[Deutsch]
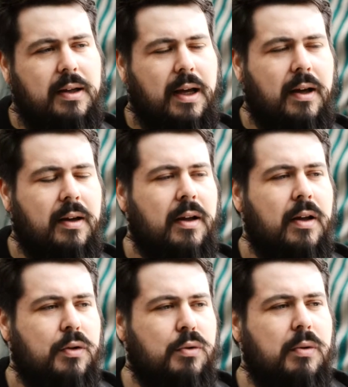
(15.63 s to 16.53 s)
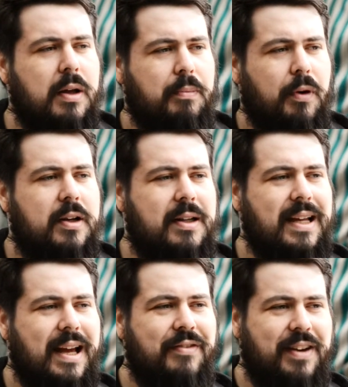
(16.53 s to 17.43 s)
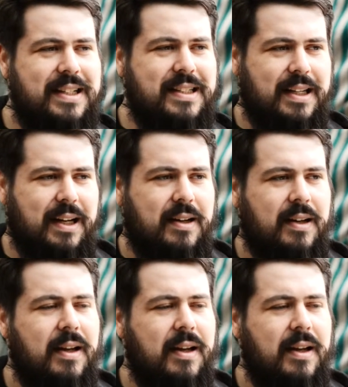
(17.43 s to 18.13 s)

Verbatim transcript: der Googlebot, erfasst hat.